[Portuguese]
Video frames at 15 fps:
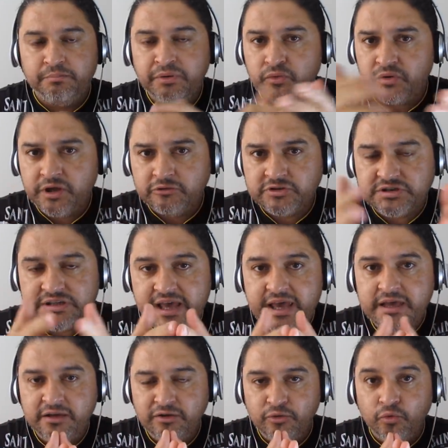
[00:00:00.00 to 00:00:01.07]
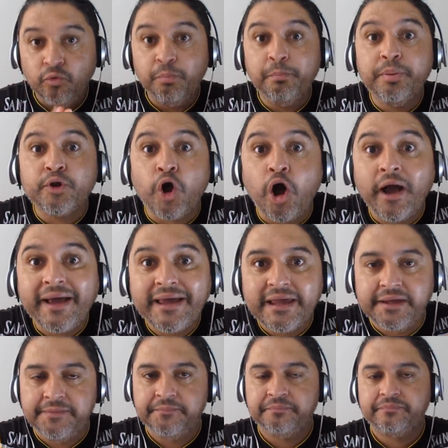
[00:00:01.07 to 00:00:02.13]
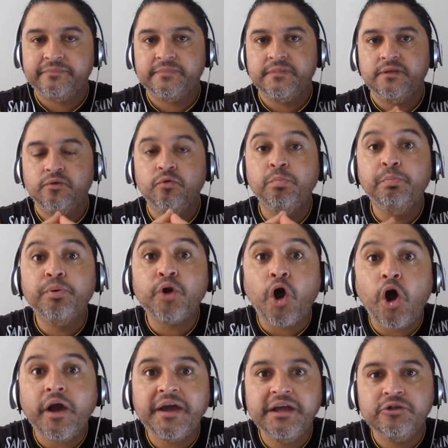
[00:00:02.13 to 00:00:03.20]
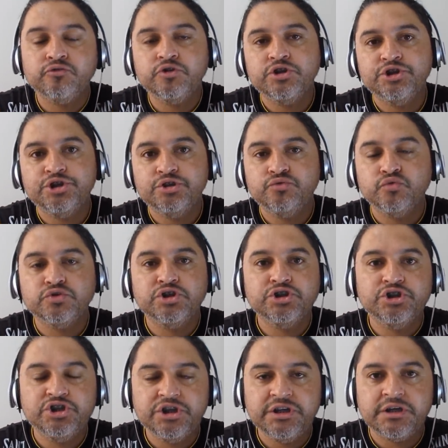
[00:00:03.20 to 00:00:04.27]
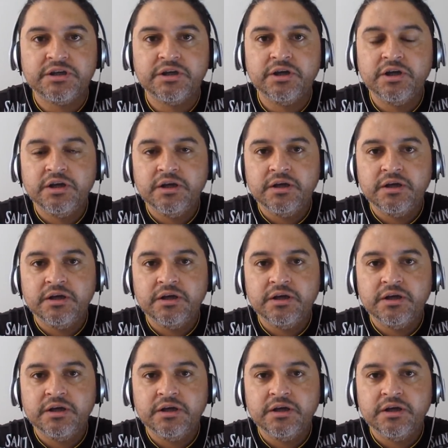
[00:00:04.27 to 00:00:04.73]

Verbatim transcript: pelo que eu sei, o blog, o blog do, do Didi,